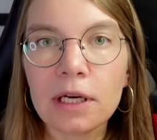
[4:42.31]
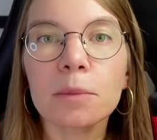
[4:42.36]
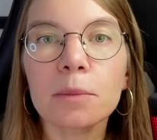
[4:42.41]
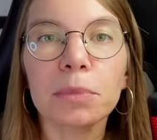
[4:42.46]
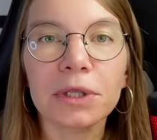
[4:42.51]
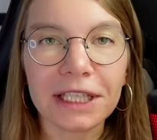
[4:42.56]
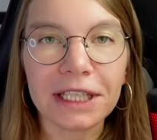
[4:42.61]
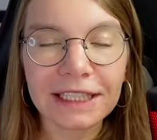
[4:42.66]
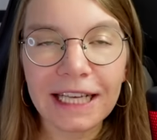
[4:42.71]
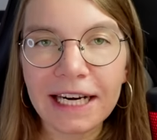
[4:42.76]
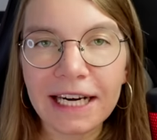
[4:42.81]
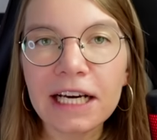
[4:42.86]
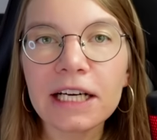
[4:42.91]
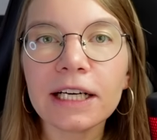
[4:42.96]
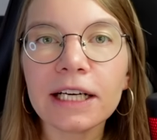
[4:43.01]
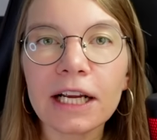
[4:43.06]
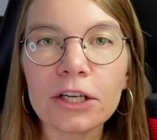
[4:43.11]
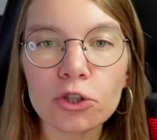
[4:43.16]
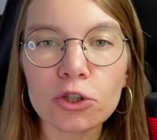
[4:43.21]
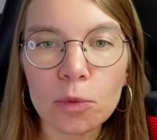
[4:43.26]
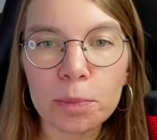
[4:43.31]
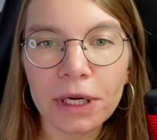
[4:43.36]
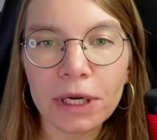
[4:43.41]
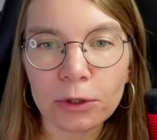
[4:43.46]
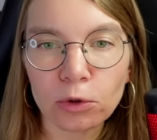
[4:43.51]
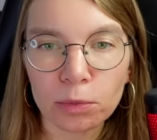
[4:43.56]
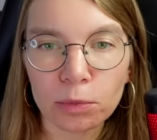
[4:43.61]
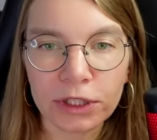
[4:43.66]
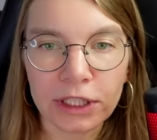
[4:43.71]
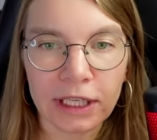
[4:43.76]
Благодаря хорошо
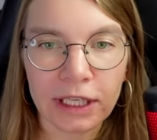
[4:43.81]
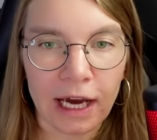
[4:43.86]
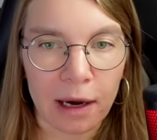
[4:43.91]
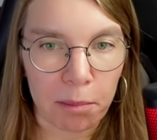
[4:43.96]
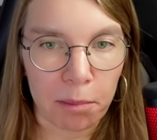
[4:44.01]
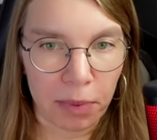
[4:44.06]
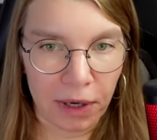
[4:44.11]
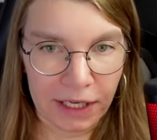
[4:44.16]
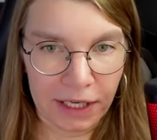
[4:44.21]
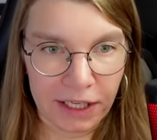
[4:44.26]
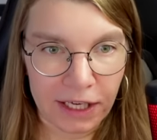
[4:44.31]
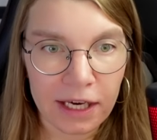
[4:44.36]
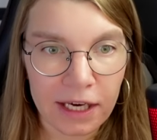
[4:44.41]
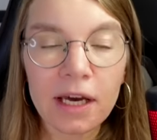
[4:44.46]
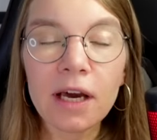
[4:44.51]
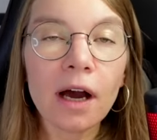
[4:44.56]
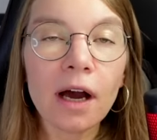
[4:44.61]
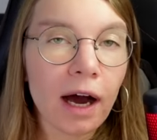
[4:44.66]
продуманной кампании,